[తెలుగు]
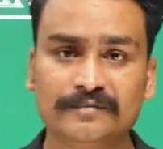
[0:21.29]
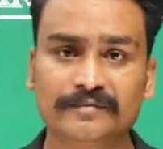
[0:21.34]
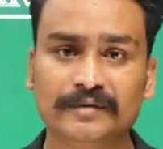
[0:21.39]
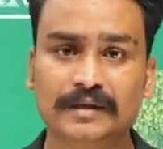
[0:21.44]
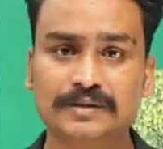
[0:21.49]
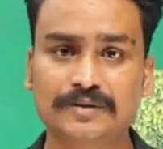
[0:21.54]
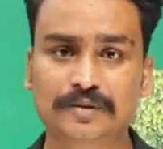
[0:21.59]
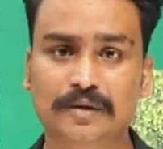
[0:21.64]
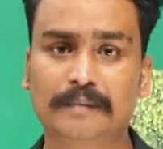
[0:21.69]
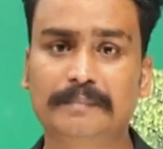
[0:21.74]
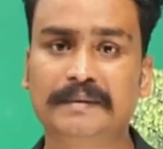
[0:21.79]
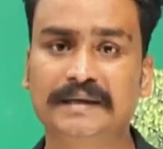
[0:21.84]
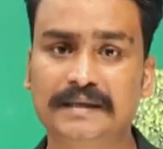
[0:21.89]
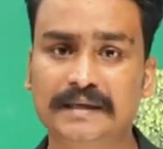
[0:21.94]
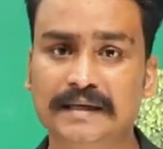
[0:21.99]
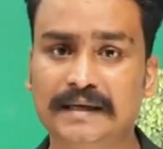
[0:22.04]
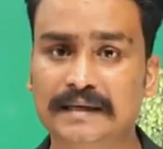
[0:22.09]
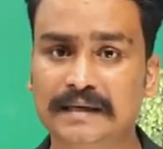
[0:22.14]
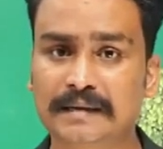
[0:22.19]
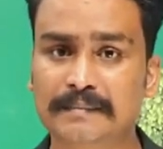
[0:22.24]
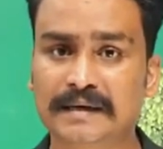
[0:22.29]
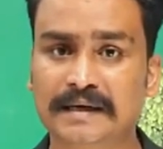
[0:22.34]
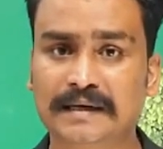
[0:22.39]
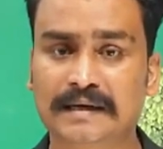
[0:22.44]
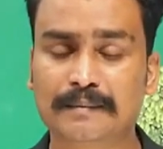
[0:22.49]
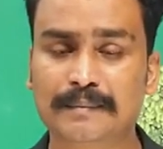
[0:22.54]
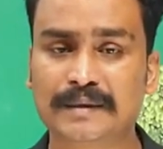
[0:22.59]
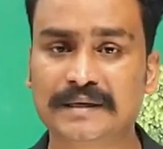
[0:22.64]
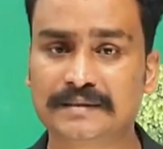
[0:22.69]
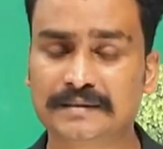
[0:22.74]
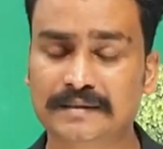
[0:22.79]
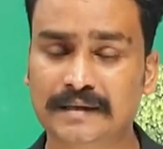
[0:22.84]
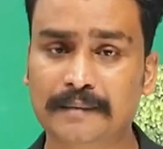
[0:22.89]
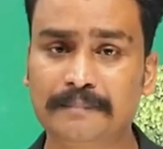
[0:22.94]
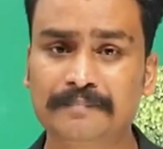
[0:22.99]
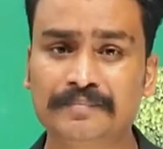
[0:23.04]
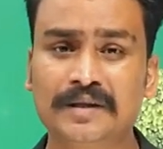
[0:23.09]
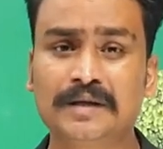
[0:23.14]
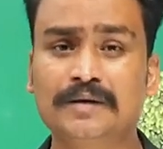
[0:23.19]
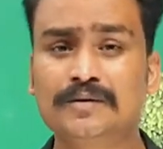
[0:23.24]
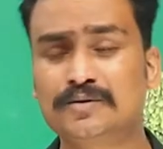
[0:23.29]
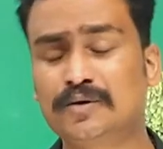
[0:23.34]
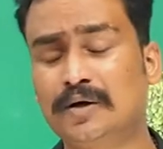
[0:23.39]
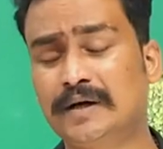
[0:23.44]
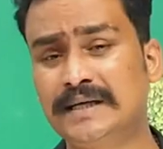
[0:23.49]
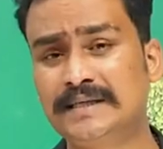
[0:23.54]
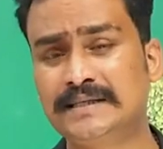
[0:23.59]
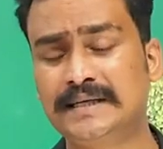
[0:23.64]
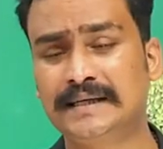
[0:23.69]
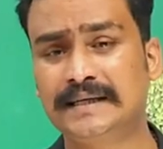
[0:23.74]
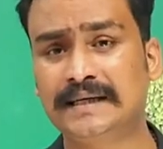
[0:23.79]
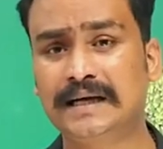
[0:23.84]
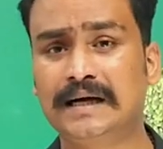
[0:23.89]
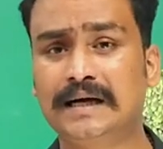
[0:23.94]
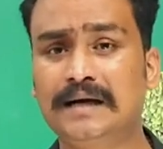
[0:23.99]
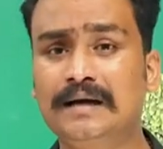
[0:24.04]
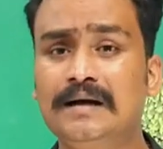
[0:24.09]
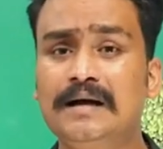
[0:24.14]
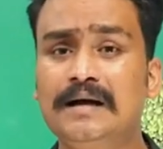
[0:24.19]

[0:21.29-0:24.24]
ఫస్ట్ టాపిక్ని కనుక మనం గమనిస్తే సో రీసెంట్గా